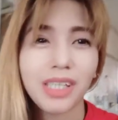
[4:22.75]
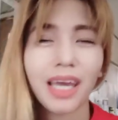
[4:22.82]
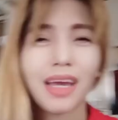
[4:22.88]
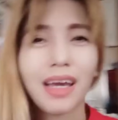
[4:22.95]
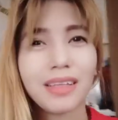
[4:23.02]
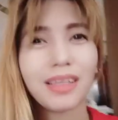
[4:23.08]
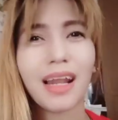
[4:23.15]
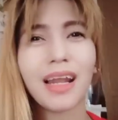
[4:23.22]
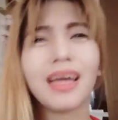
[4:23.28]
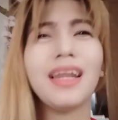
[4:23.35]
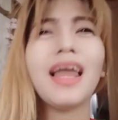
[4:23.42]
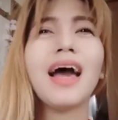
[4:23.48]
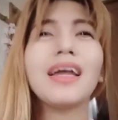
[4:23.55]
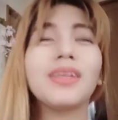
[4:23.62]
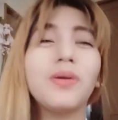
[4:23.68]
Kaya talaga
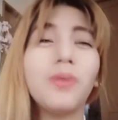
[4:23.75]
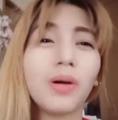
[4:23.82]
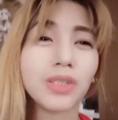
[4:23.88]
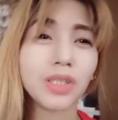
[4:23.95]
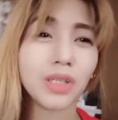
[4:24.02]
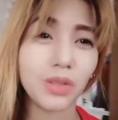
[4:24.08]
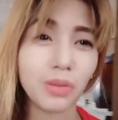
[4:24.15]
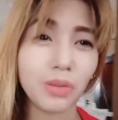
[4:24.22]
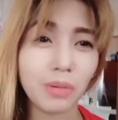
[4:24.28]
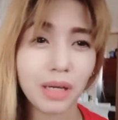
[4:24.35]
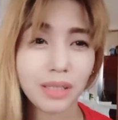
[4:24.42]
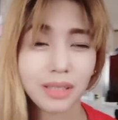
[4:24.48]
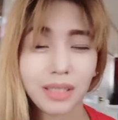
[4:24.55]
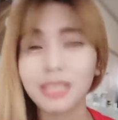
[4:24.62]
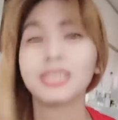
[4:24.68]
lahat ng okasyon na
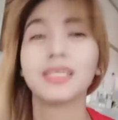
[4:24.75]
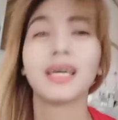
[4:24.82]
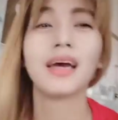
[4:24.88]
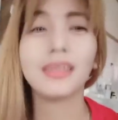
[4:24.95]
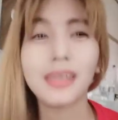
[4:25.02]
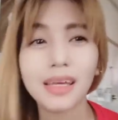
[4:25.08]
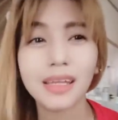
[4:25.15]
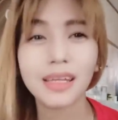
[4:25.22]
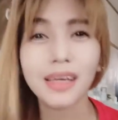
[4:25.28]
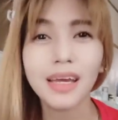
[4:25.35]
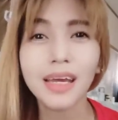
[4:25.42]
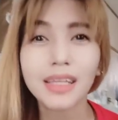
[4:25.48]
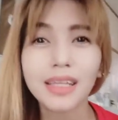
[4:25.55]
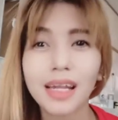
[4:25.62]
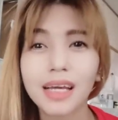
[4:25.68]
dumadating sa atin,
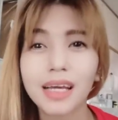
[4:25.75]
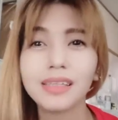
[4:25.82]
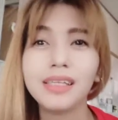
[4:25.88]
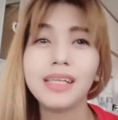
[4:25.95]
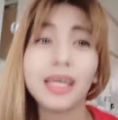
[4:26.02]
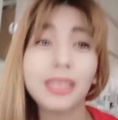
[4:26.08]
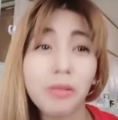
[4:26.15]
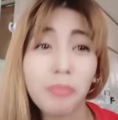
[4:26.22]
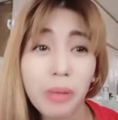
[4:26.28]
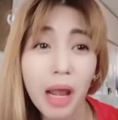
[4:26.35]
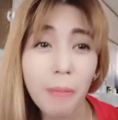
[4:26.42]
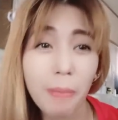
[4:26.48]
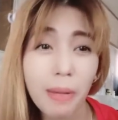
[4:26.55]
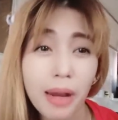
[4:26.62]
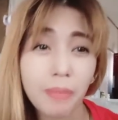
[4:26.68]
talagang hindi natin
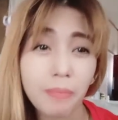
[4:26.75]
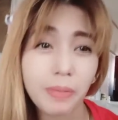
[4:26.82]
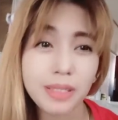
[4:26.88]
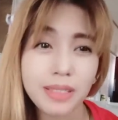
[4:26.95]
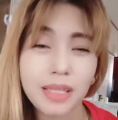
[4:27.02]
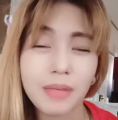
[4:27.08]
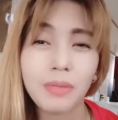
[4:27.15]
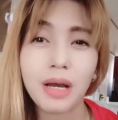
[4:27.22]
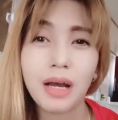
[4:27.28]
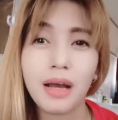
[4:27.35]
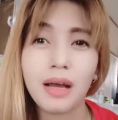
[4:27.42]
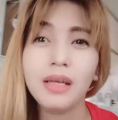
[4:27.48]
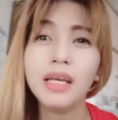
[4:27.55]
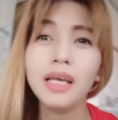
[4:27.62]
pinapalagpas, di ba?